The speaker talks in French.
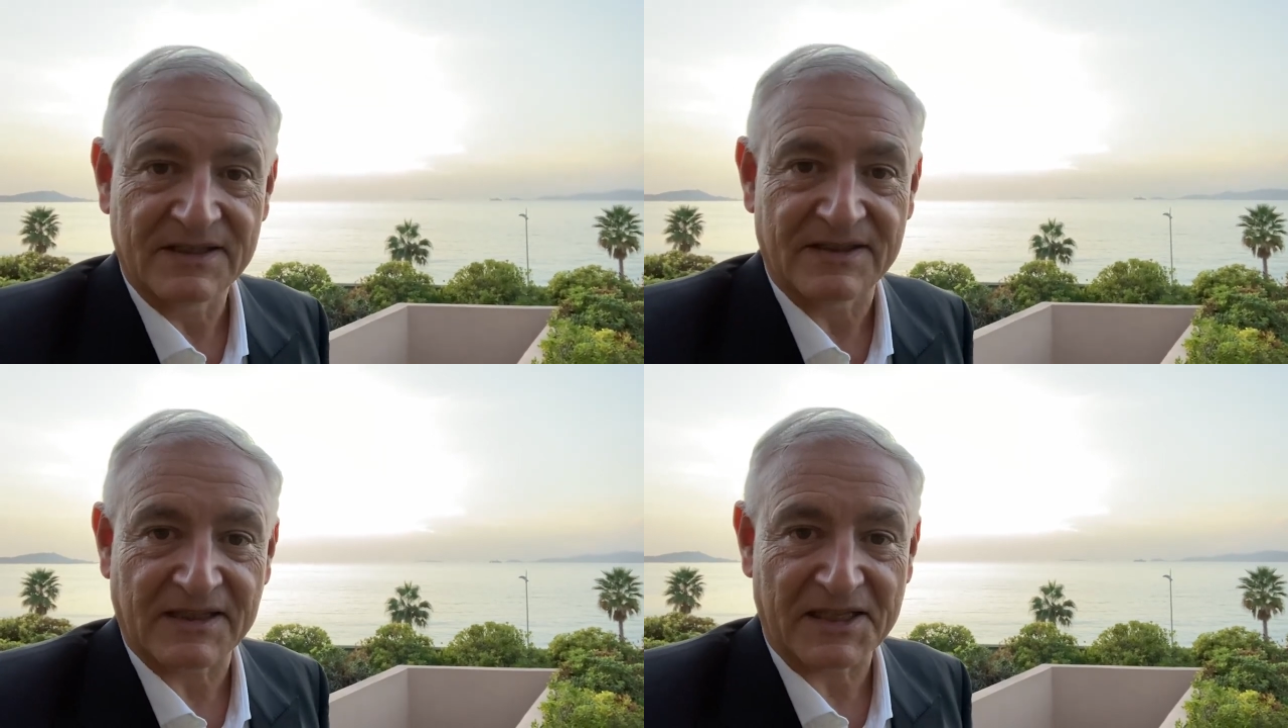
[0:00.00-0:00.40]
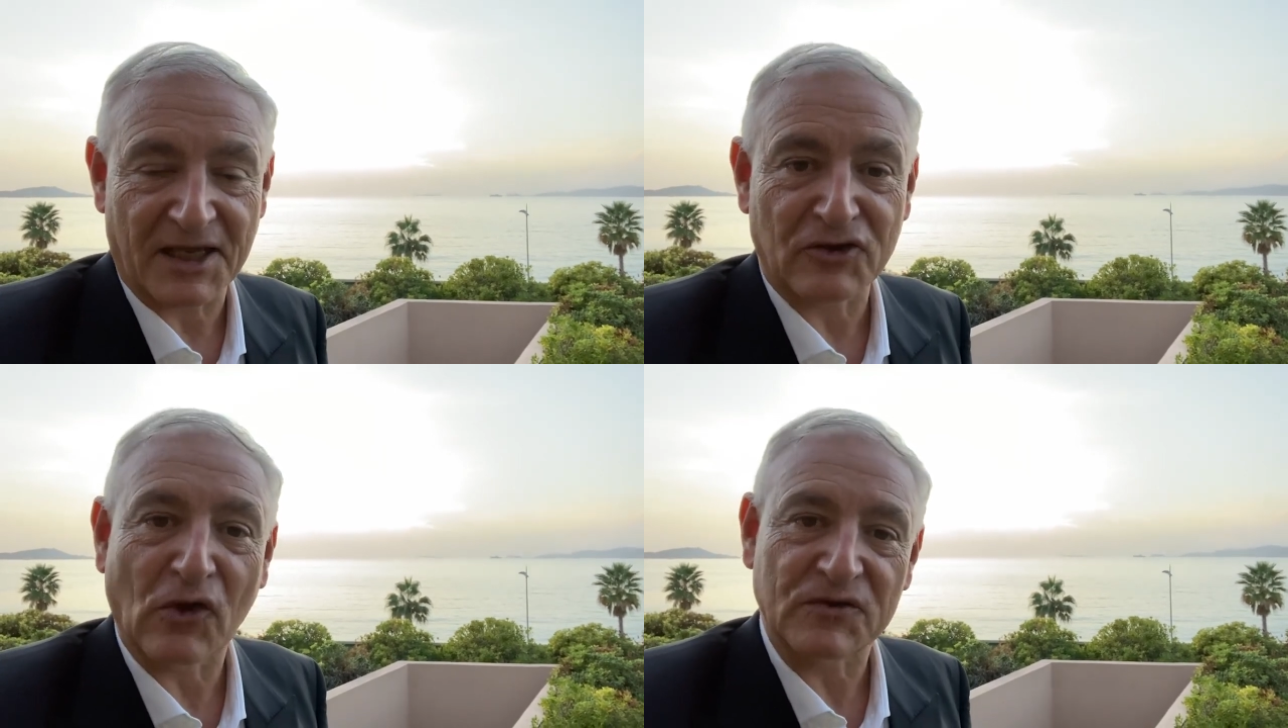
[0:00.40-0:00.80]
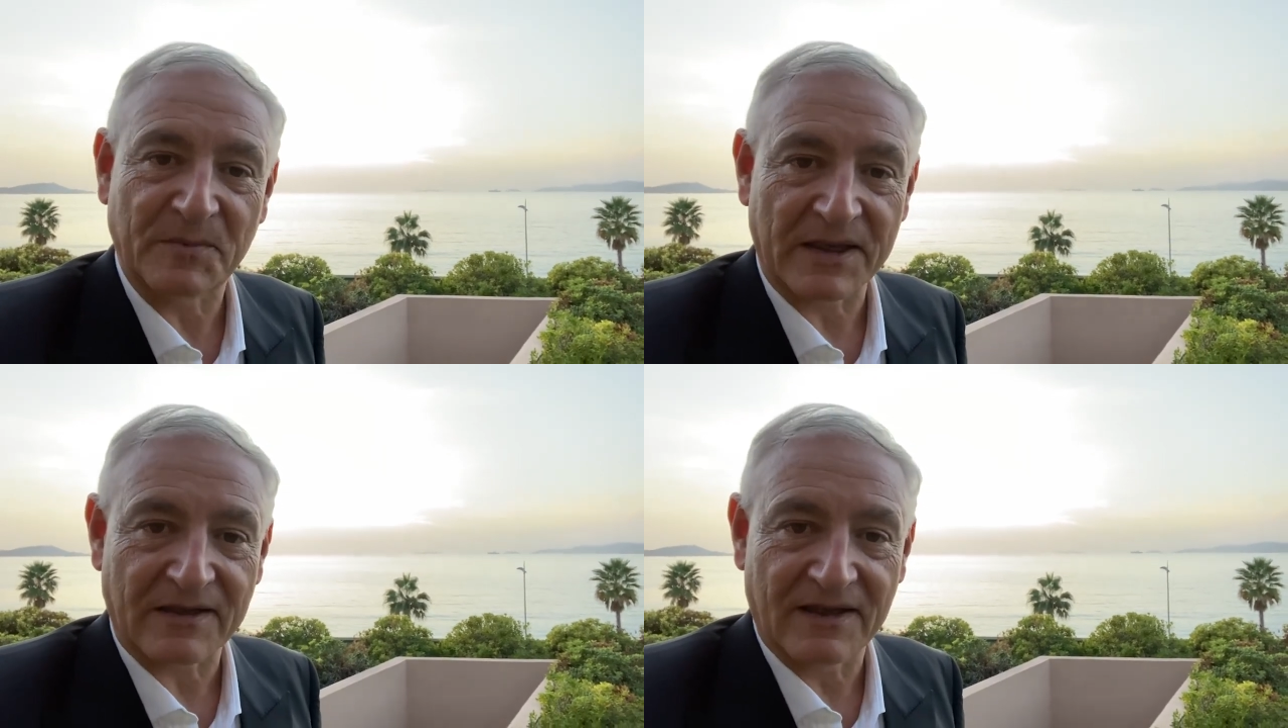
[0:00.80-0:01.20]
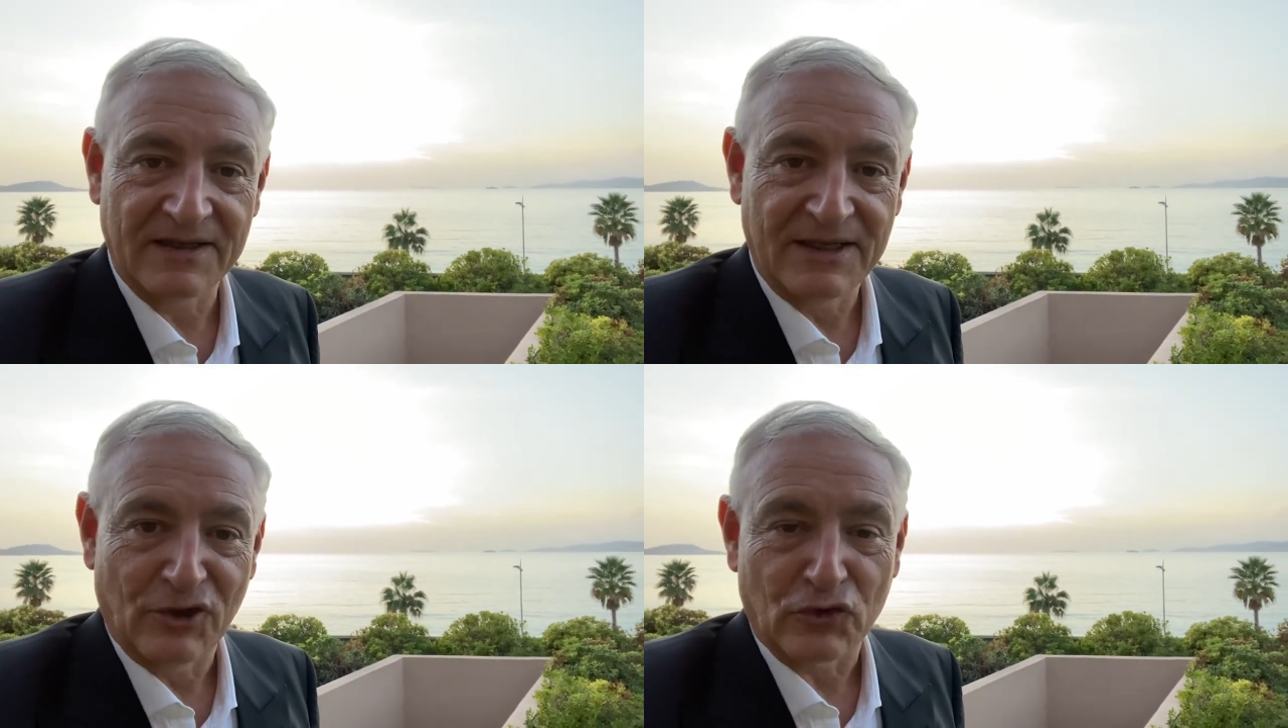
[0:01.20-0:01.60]
c'est-à-dire transmettre
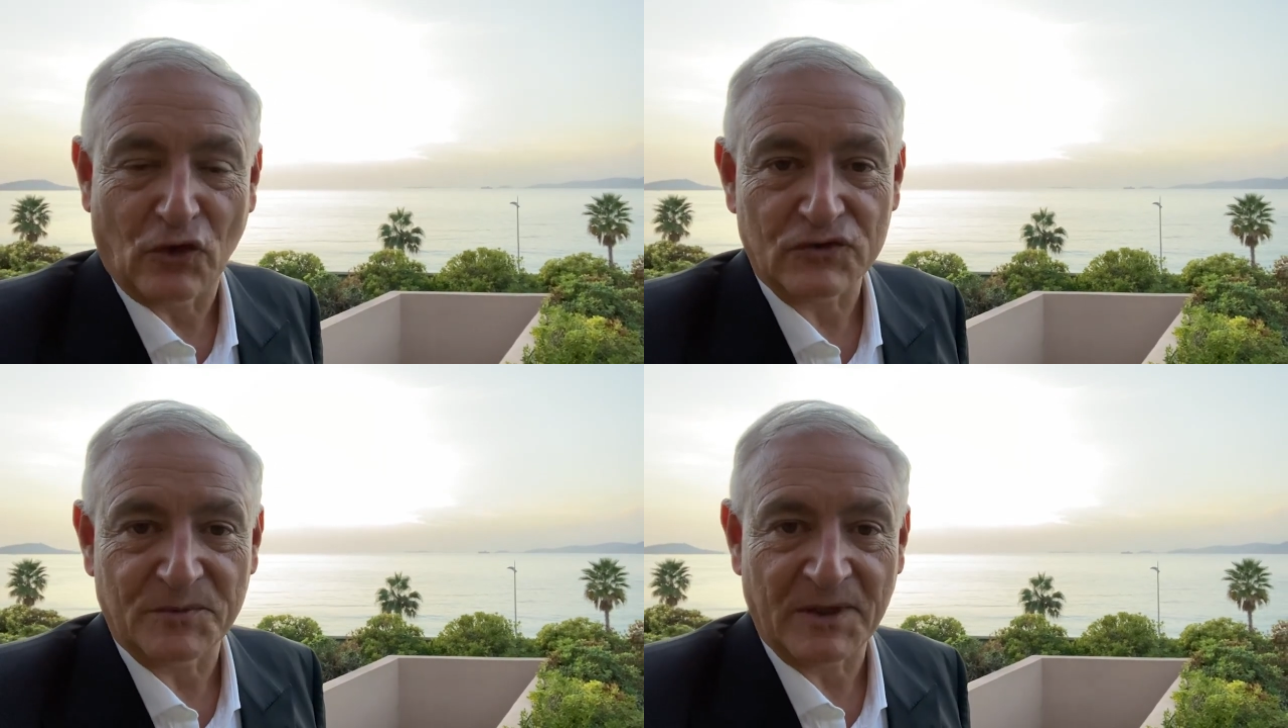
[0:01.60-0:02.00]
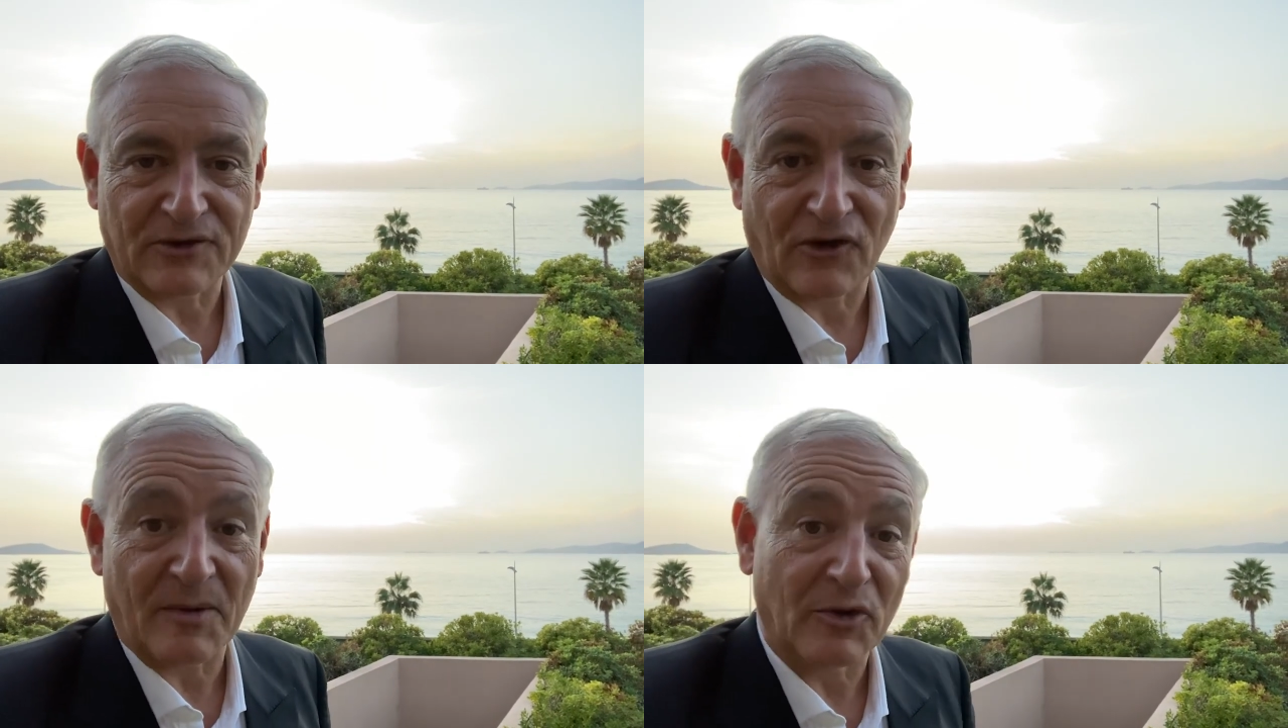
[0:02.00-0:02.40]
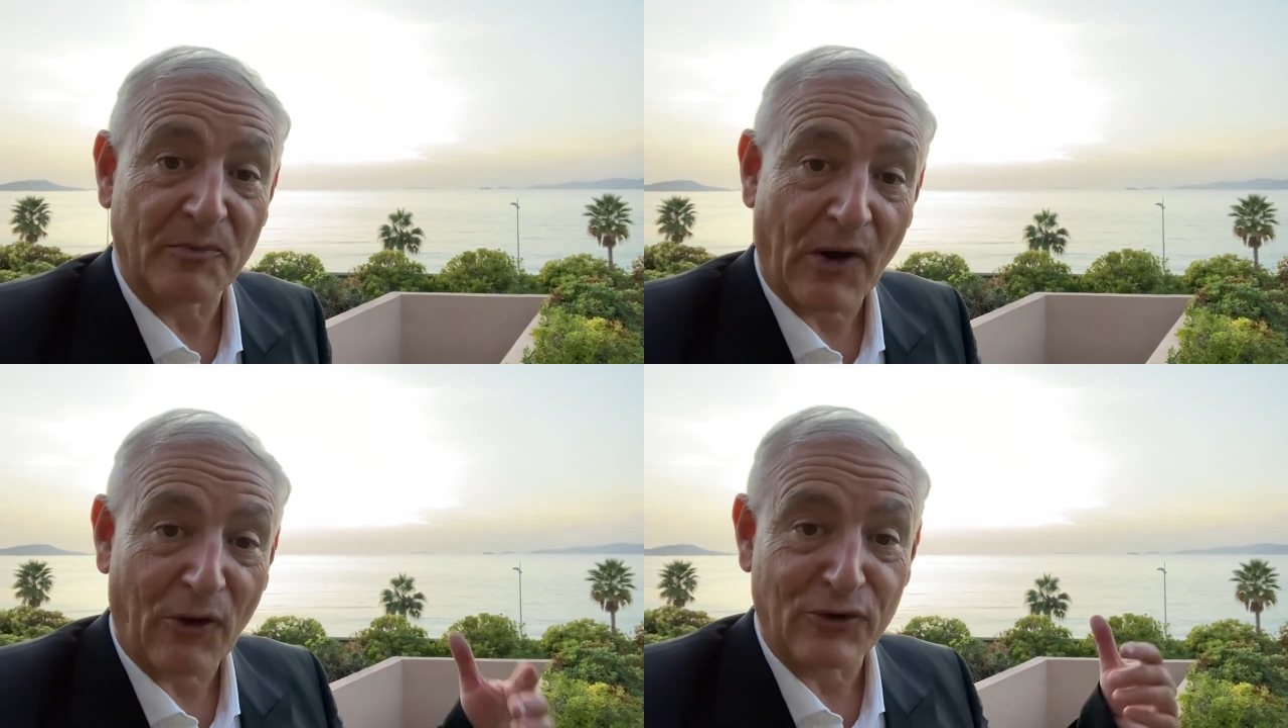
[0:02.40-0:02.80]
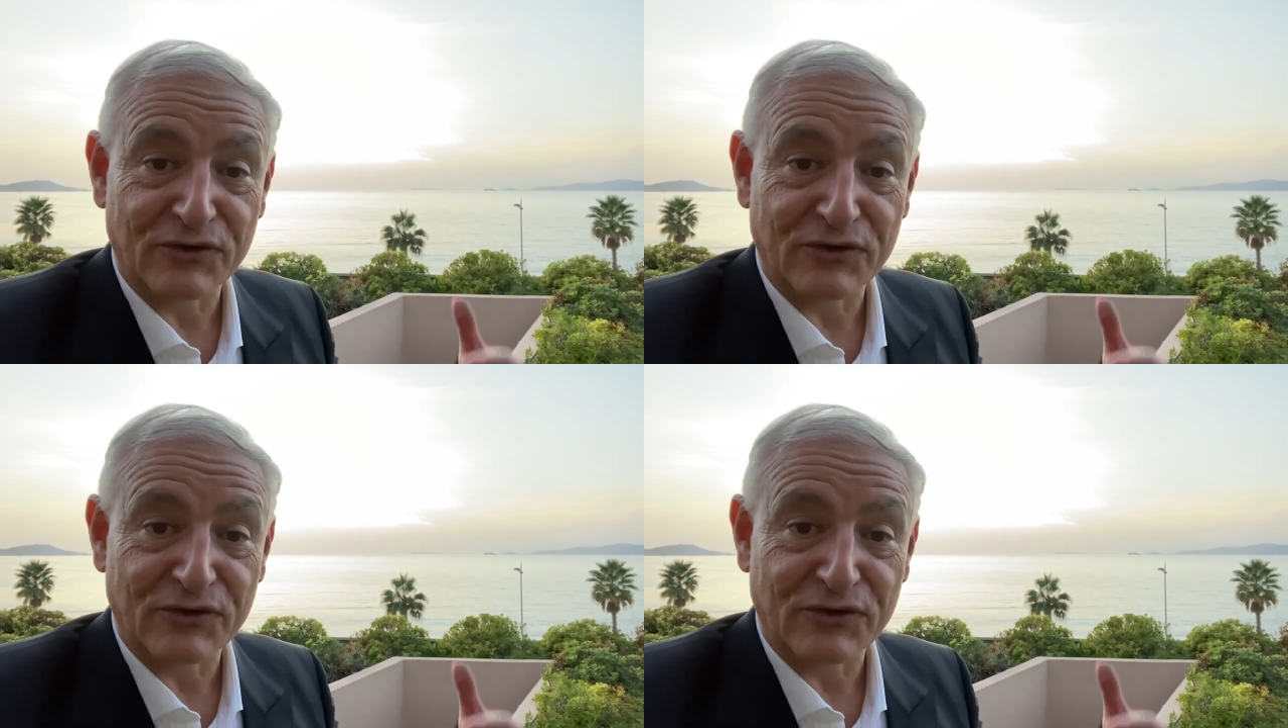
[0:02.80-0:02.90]
transmettre la bonne parole,